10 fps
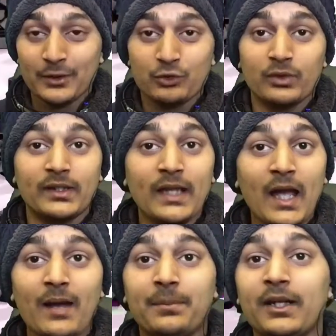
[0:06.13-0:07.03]
जो नया
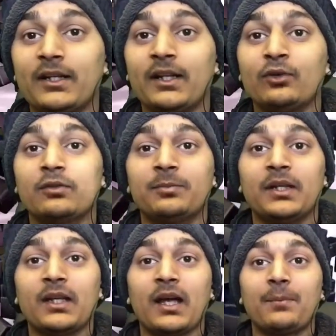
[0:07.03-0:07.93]
अपडेट है उसमें
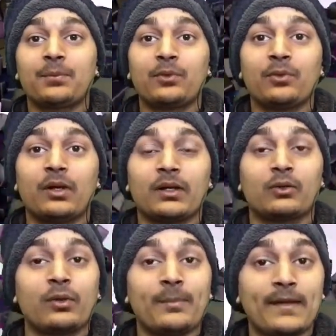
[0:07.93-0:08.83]
आपको अगर कोई
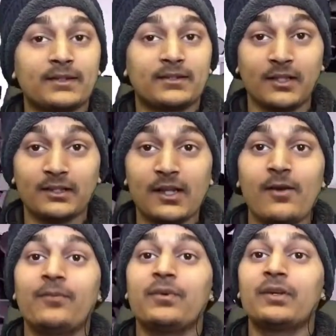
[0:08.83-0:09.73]
मैसेज करता है फिर